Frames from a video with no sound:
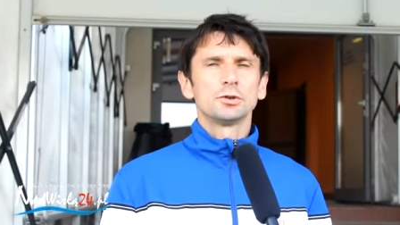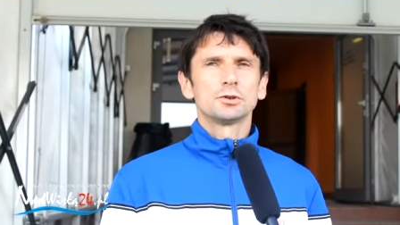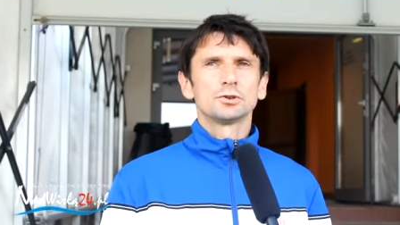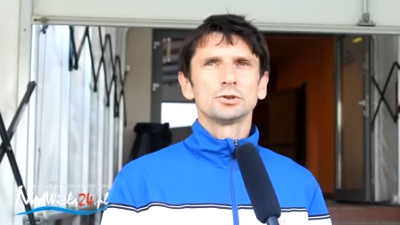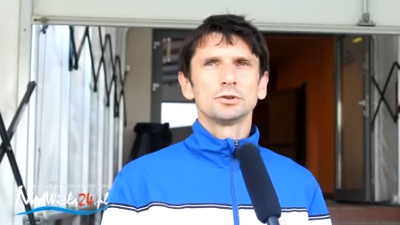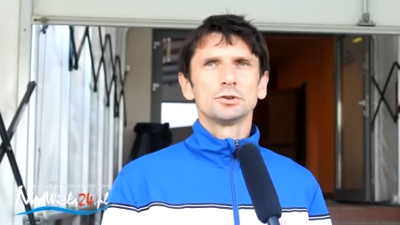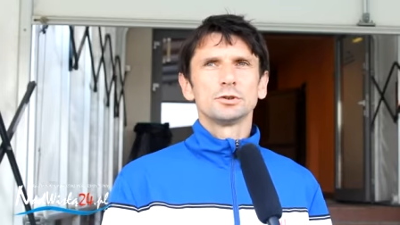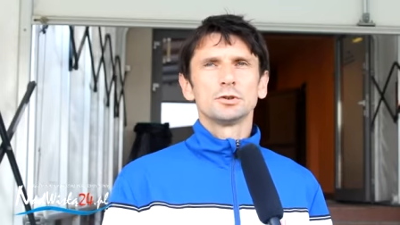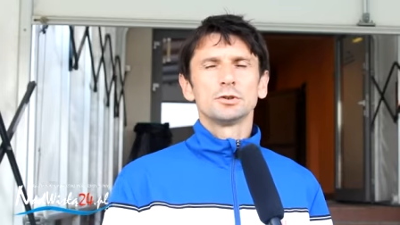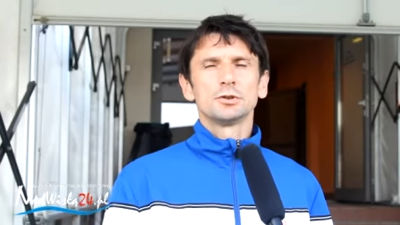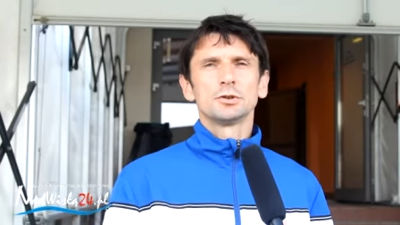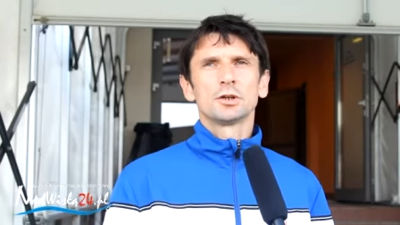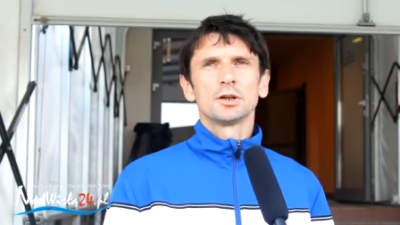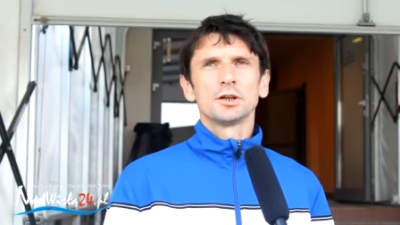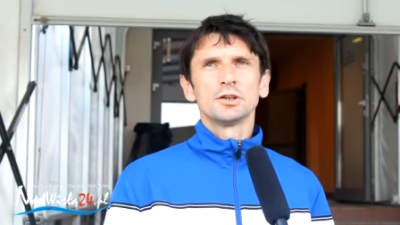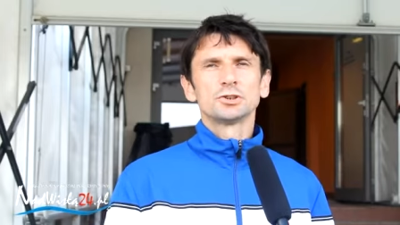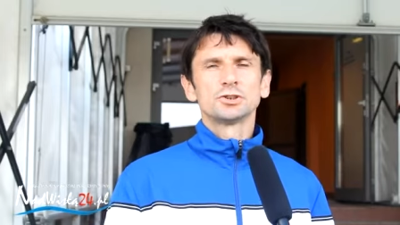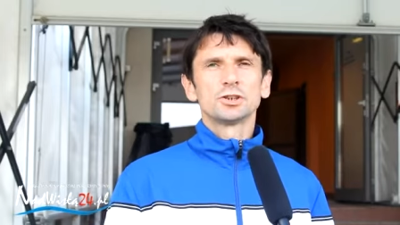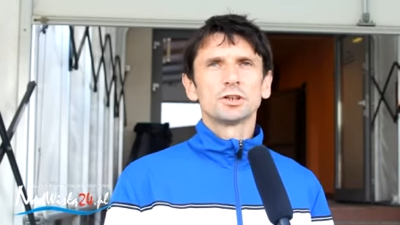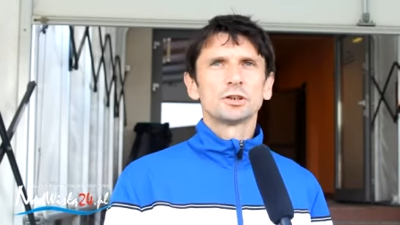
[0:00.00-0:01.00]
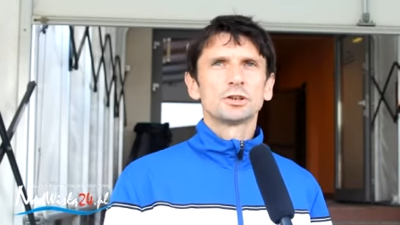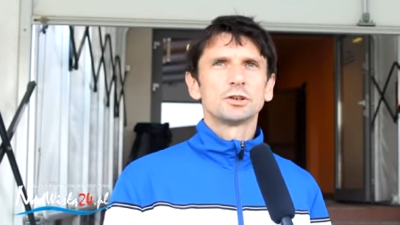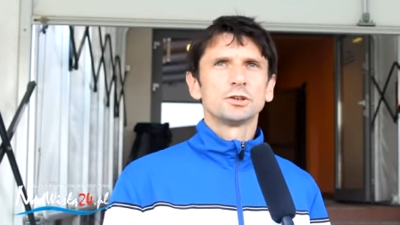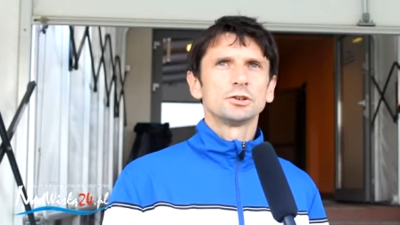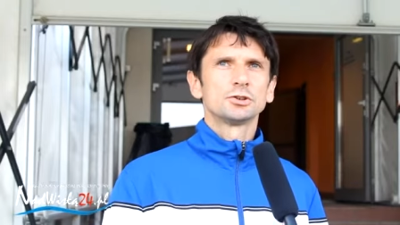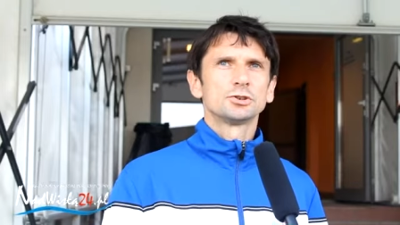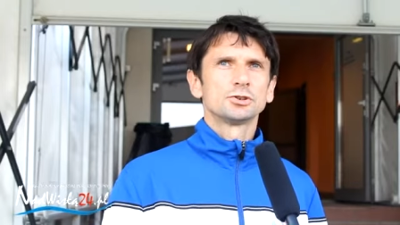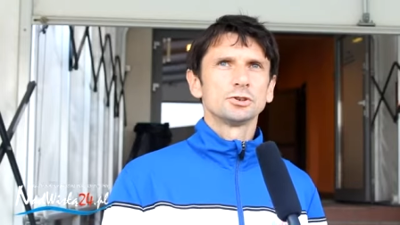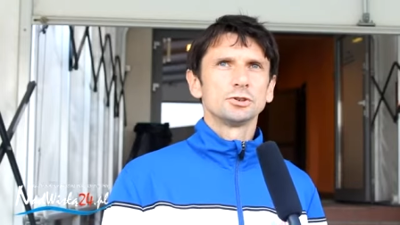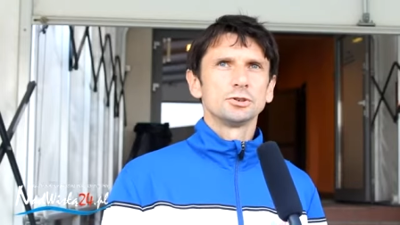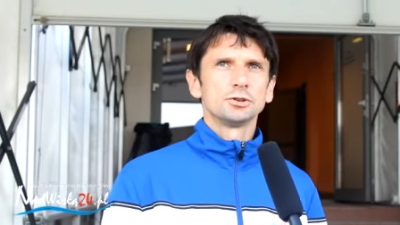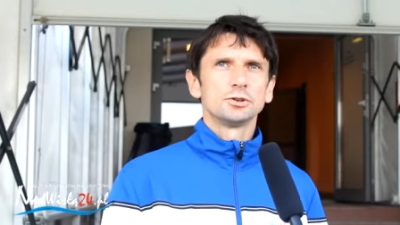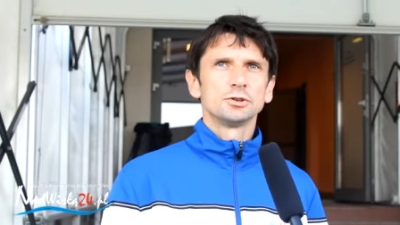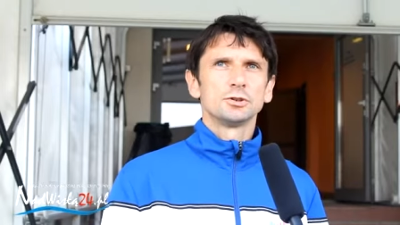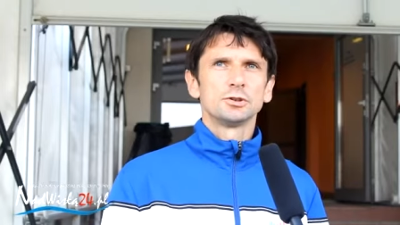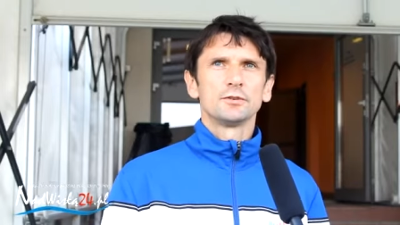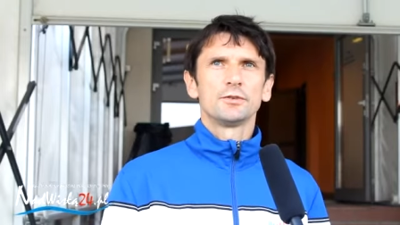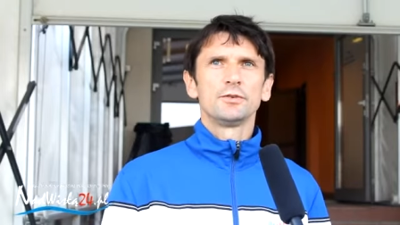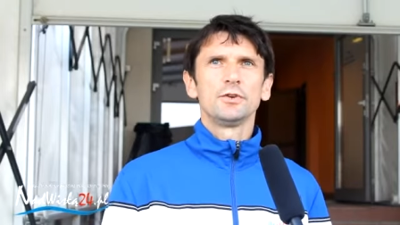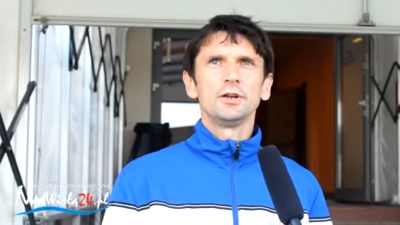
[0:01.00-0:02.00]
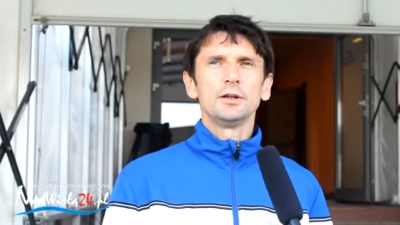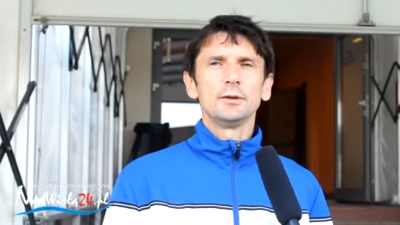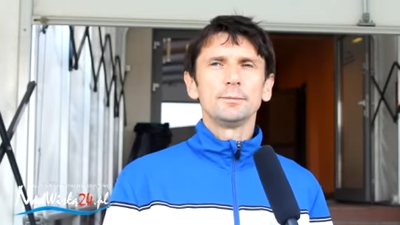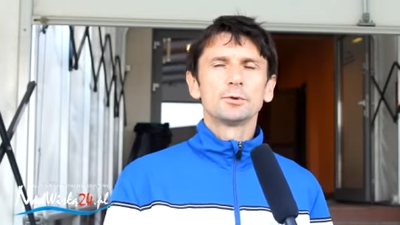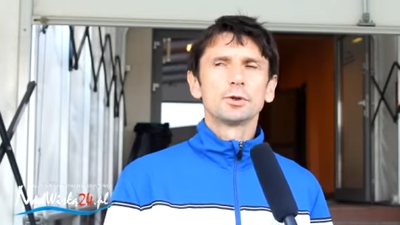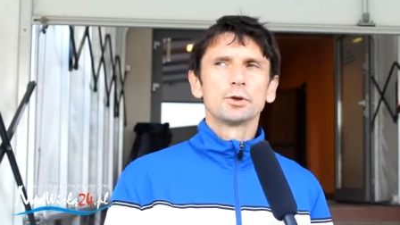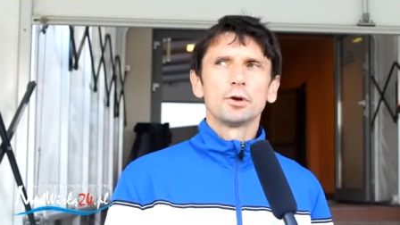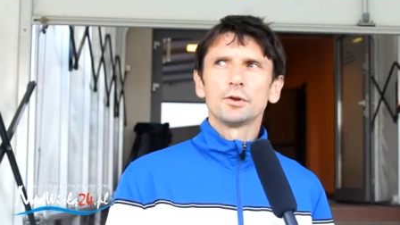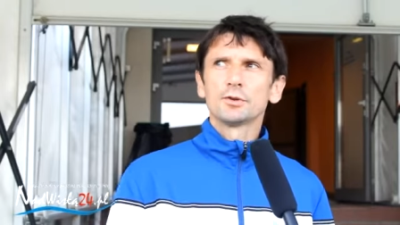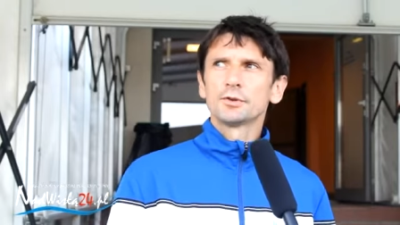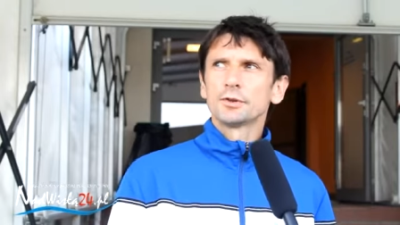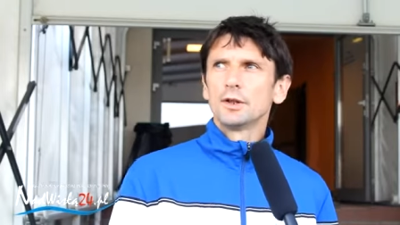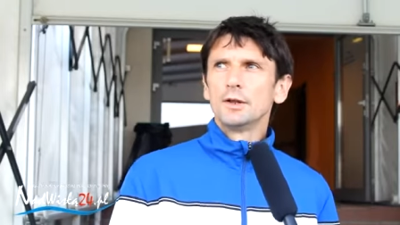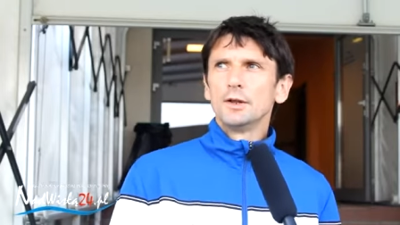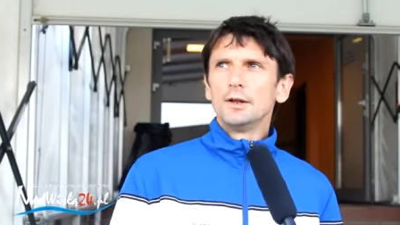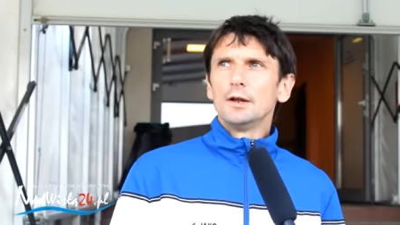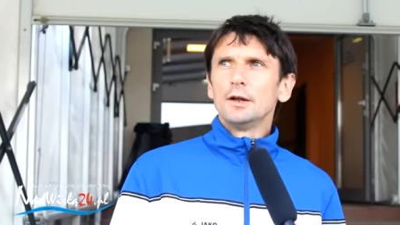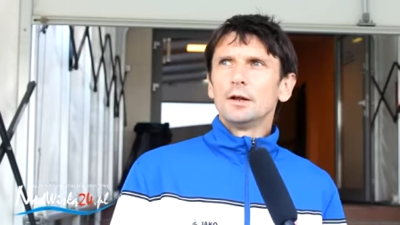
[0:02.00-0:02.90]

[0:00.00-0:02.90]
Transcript: e, czy Ryczek, e, czy Filip Drost,